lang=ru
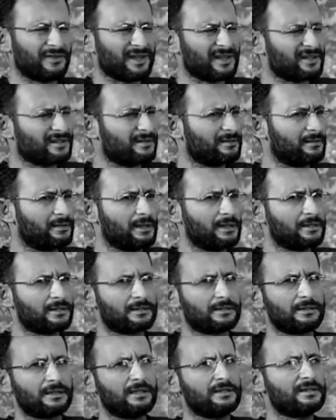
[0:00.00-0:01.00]
до прямого
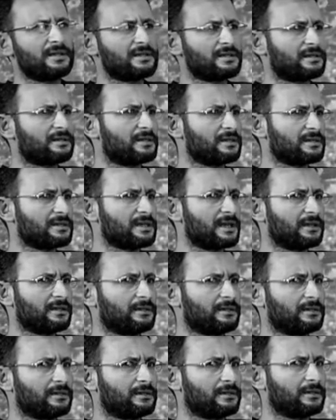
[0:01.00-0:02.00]
насилия или
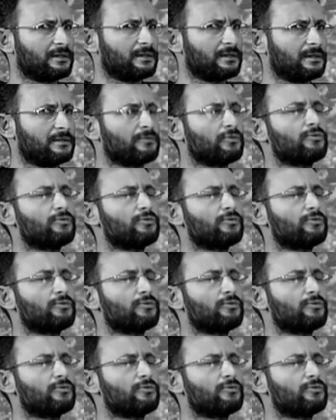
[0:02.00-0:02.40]
все только вот